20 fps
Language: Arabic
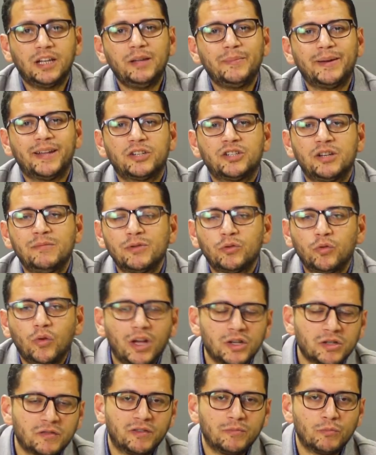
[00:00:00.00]
طيب علشان ما
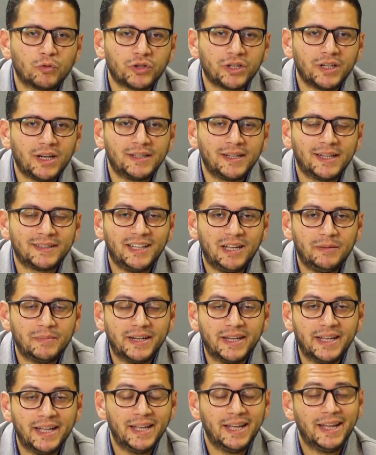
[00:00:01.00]
تقعش في المشكله دي
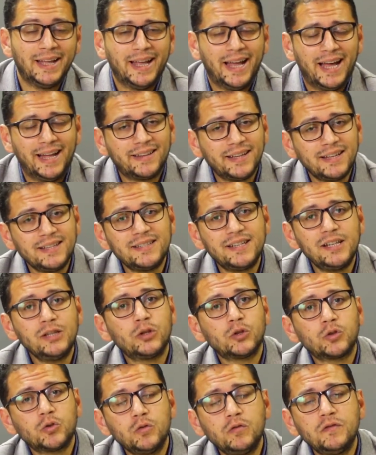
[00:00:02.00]
هتعمل ايه هتنزل
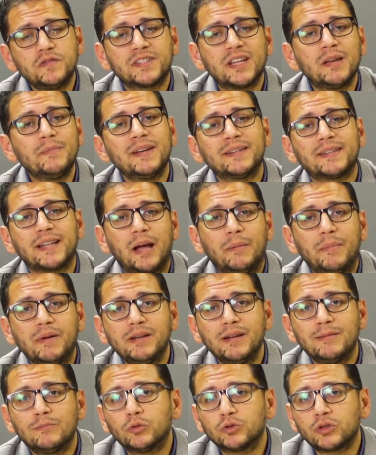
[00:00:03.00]
تشوف سابقه
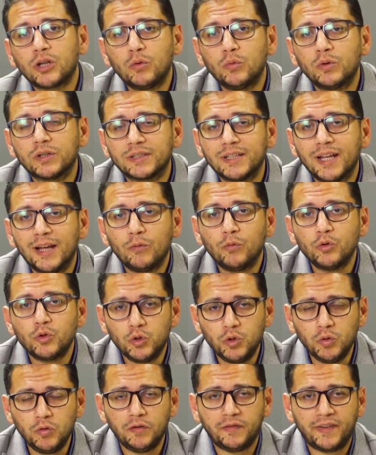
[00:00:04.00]
اعمال المطور ده
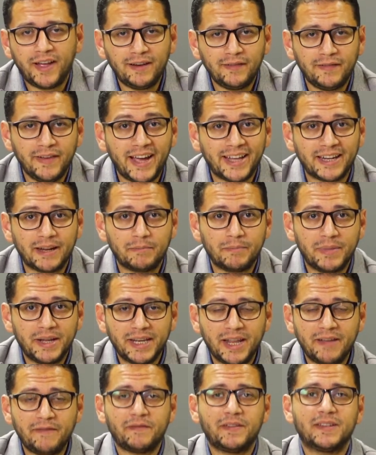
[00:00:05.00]
وتشوف هل فعلا
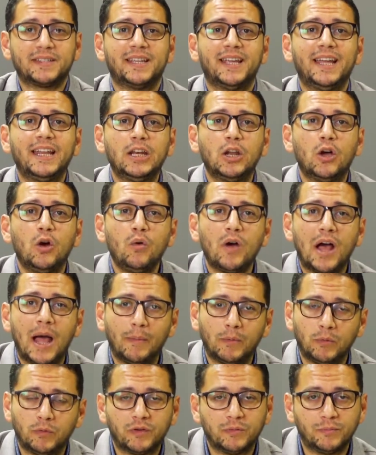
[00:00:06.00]
بينفذ اللي هو
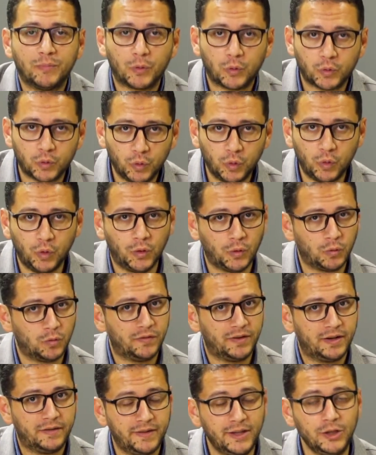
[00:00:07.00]
عامله في البروشور
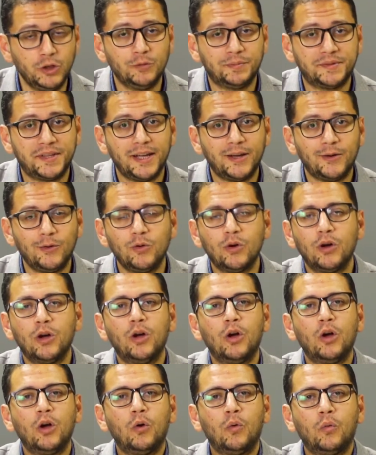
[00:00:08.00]
وفي الفيديو بتاعه
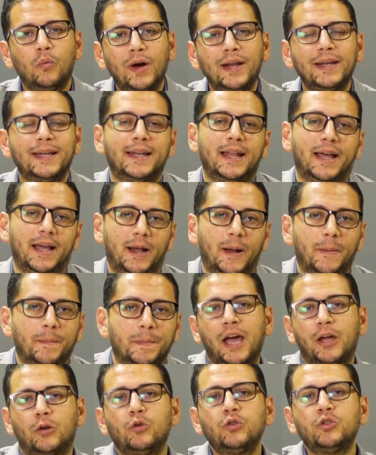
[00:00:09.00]
ولا لا
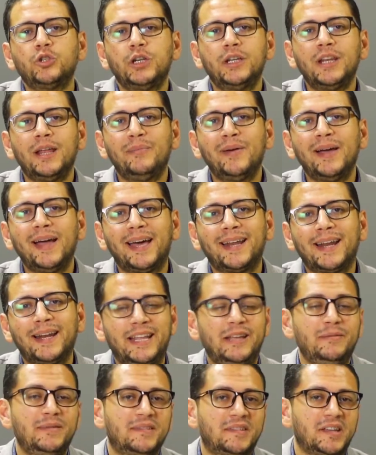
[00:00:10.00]
هنخش هنا بقى على
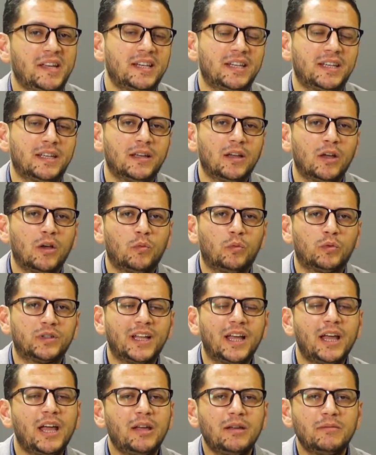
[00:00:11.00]
العيب التاني
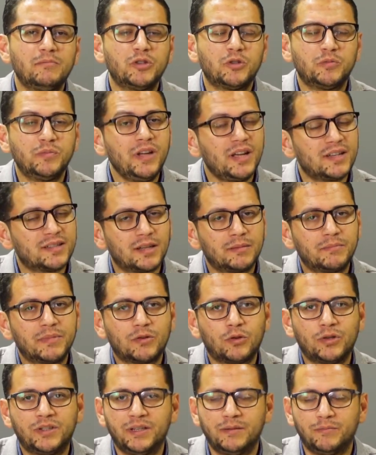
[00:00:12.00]
وده مش بيحصل من
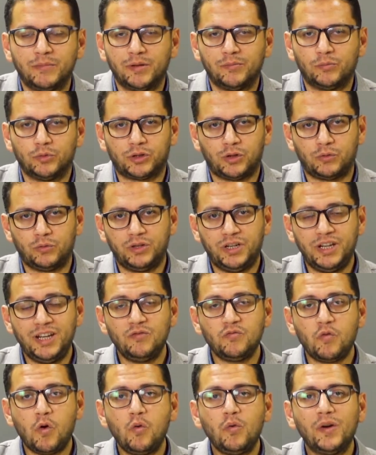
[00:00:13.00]
كتير من
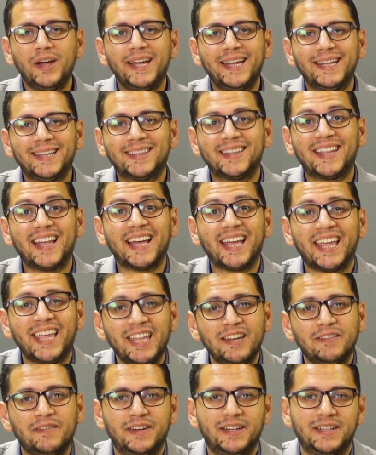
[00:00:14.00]
المطورين هو
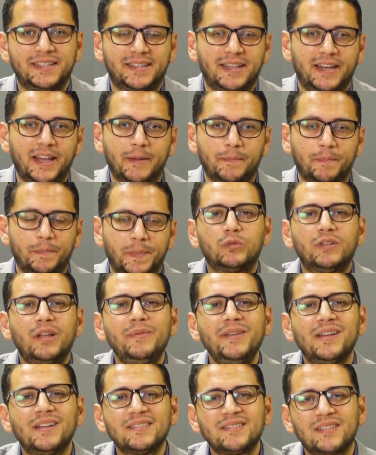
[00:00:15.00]
التأخير في الاستلام وده
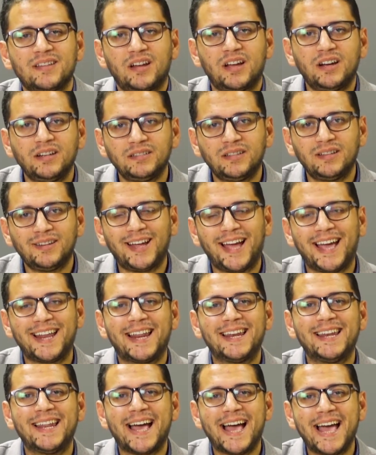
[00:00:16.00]
بيأثر أكتر
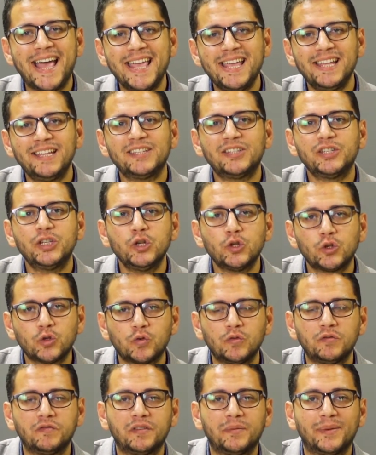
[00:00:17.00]
على اللي عايز
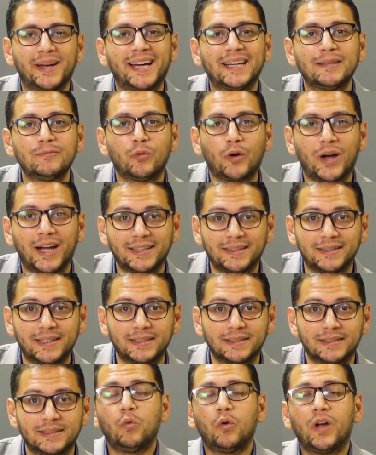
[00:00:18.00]
يسكن في ميعاد
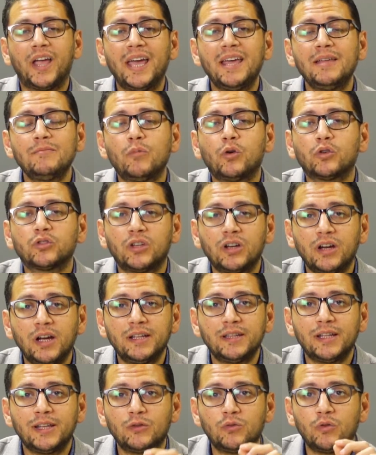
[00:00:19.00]
محدد وكان
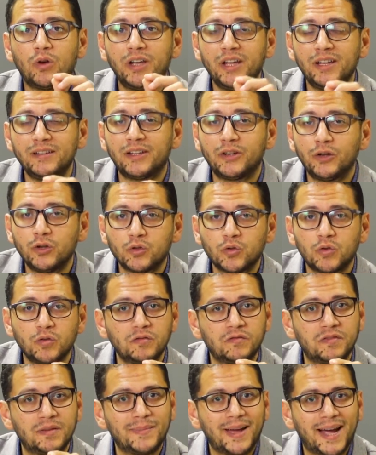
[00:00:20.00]
معتقد إنه هيقدر
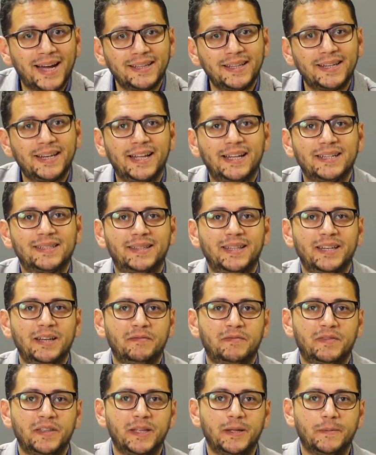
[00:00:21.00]
يسكن في الميعاد اللي
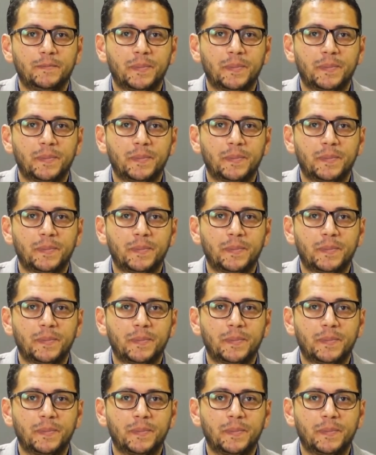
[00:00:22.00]
هيستلم فيه